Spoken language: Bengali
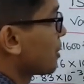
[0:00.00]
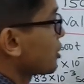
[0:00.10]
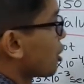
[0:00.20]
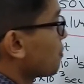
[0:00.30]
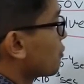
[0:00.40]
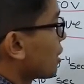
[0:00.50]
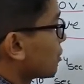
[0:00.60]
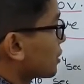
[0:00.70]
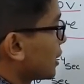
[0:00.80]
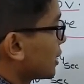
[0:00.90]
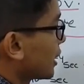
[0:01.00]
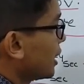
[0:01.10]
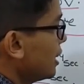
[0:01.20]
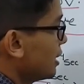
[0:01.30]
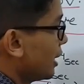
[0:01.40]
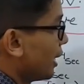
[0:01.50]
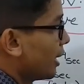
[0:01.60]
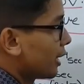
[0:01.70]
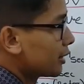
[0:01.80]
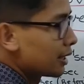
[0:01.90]
হবে সবগুলা কোথার থেকে
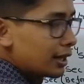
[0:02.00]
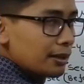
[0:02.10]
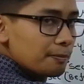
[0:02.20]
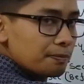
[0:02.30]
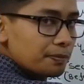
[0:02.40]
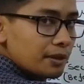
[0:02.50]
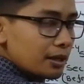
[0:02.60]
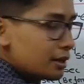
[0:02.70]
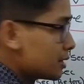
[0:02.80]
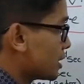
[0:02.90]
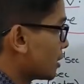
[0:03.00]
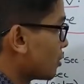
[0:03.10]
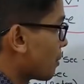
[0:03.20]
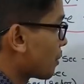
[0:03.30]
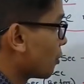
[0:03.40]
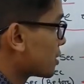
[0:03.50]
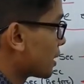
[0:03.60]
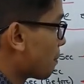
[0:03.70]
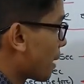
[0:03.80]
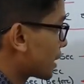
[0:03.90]
এইখান থেকে যেহেতু আমার
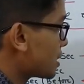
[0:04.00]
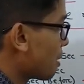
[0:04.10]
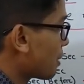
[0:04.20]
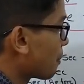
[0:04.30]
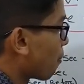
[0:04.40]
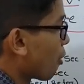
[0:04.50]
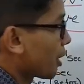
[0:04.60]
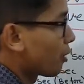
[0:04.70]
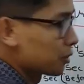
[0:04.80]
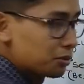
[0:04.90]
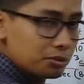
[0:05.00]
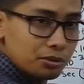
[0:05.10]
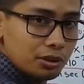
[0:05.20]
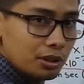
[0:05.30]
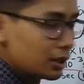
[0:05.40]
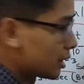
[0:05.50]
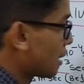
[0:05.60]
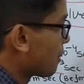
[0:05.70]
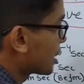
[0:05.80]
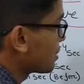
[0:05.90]
বলছে ম্যাক্সিমামের পরে কত
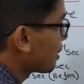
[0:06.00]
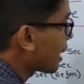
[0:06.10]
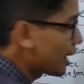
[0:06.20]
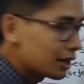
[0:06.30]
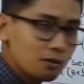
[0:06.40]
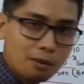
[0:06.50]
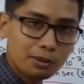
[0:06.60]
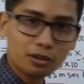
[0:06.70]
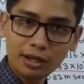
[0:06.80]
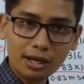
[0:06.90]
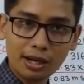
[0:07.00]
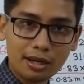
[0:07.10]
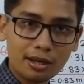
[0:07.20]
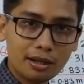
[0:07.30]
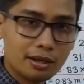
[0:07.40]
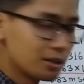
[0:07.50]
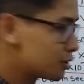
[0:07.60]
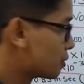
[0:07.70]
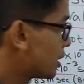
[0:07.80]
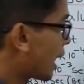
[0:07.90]
তাহলে ম্যাক্সিমামের আগেরগুলো আমার দরকার নাই
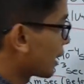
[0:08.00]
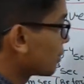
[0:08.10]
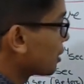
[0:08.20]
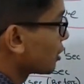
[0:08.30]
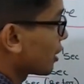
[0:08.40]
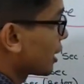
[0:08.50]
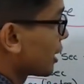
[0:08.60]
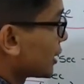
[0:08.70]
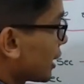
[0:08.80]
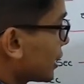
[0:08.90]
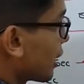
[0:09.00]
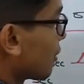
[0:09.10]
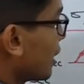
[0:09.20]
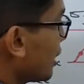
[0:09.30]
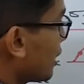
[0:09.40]
যদি আগেরগুলো দরকার না থাকে তাহলে